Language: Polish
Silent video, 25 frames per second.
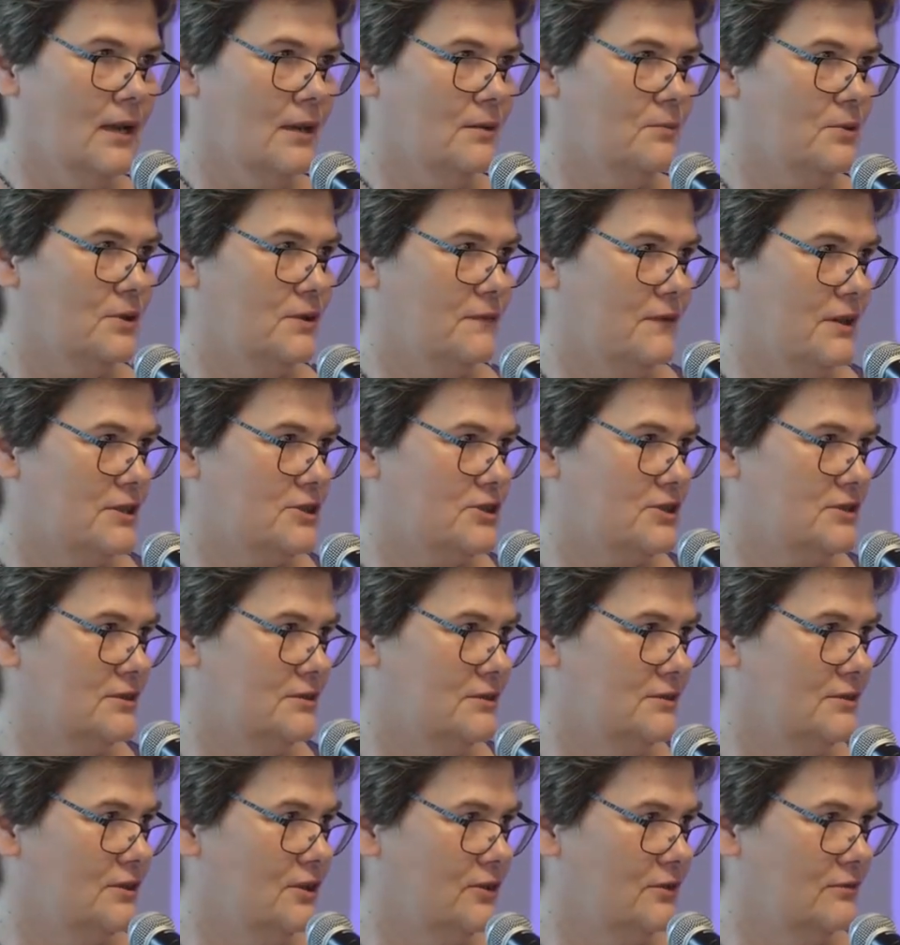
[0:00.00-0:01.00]
Ponieważ
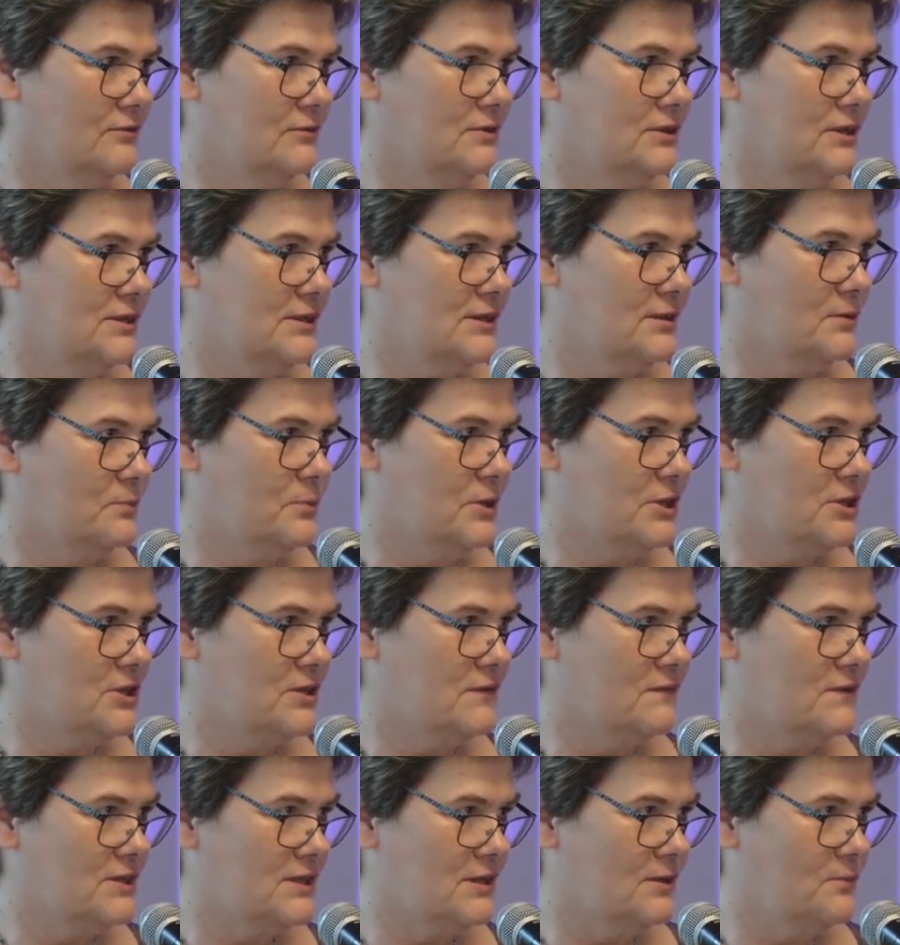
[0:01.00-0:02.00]
y, no, jest to
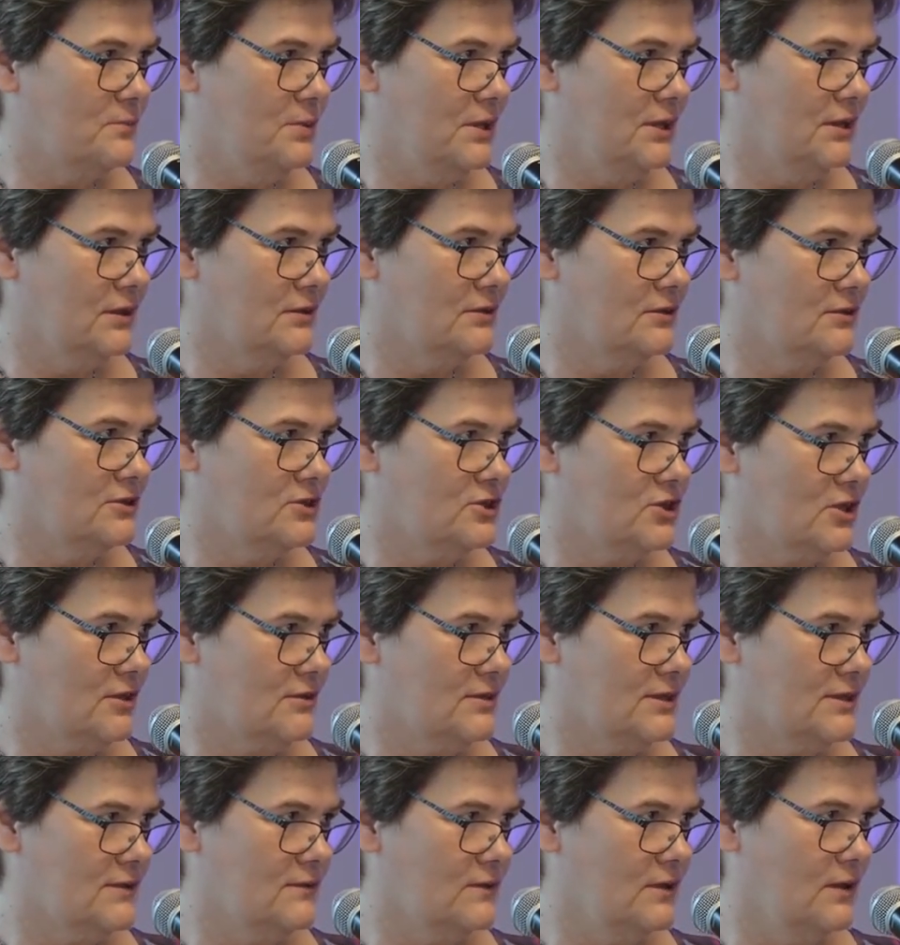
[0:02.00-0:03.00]
pierwsze wystąpienie
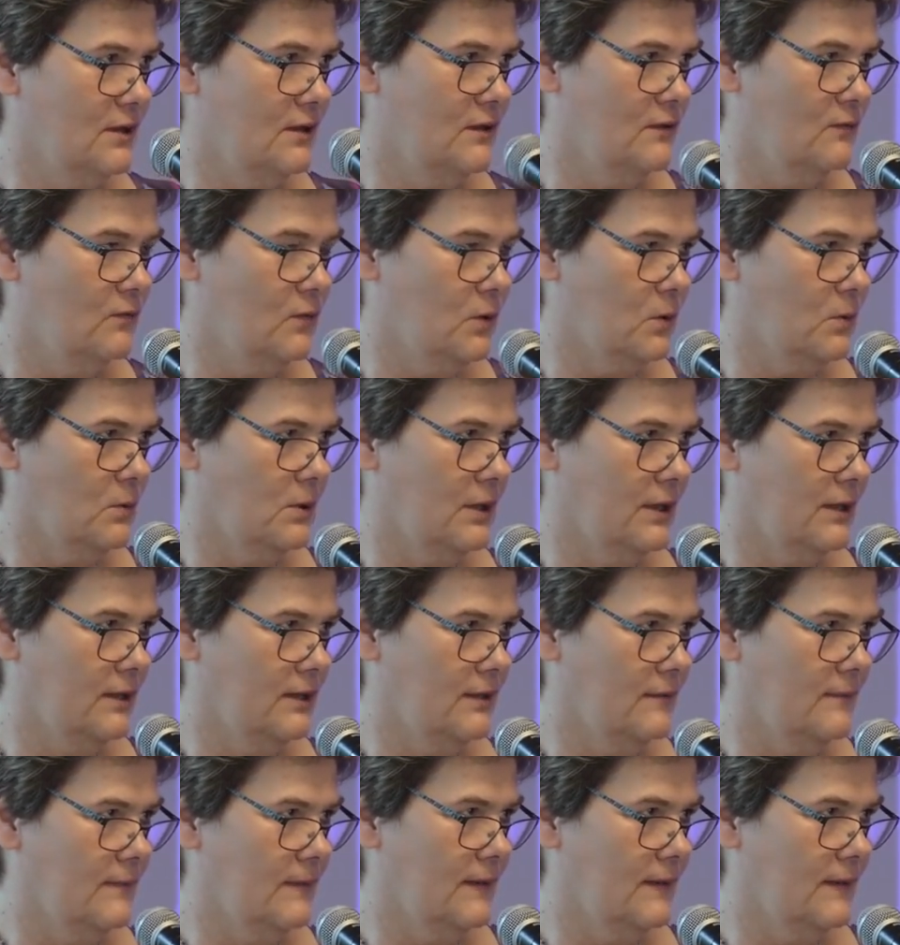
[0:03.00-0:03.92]
dotyczące w ogóle